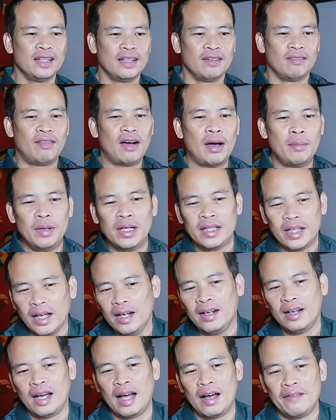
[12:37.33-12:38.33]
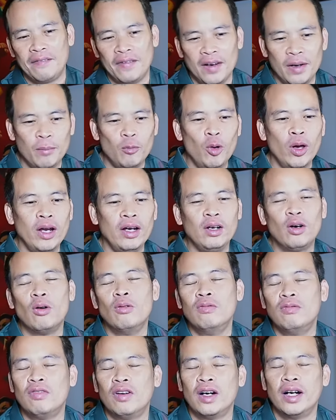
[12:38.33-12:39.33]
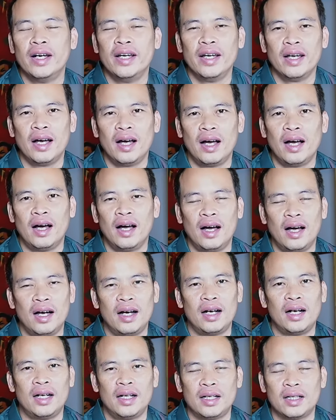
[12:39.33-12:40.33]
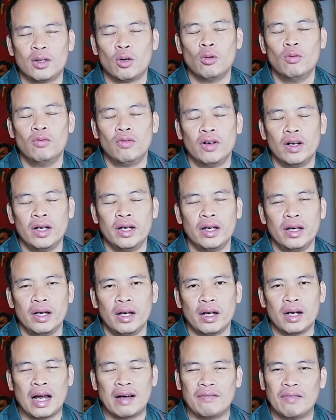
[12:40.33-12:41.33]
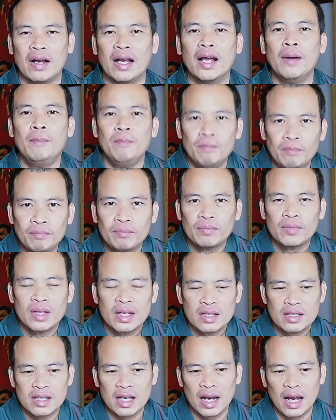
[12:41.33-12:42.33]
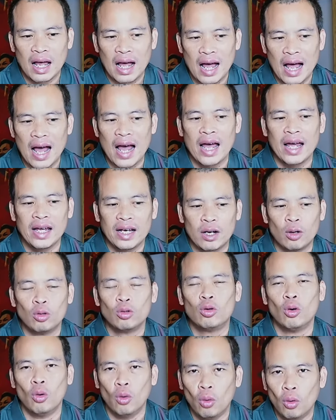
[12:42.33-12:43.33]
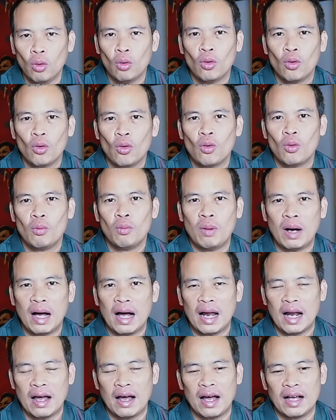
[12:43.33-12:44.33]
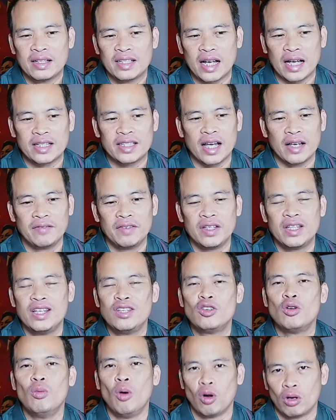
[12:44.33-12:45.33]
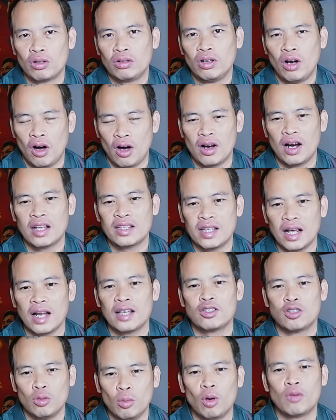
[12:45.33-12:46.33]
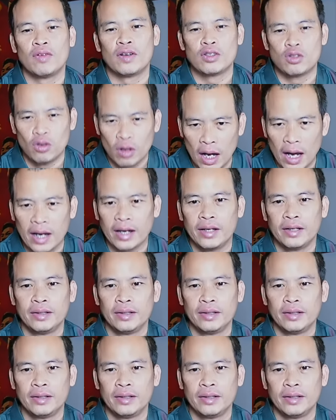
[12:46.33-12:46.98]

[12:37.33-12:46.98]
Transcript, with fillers: Và mình tin là Filip Nguyễn cùng với Đặng Văn Lâm sẽ là hai cầu thủ mà là cạnh tranh vị trí số 1. Họ sẽ là số 1 và số 2.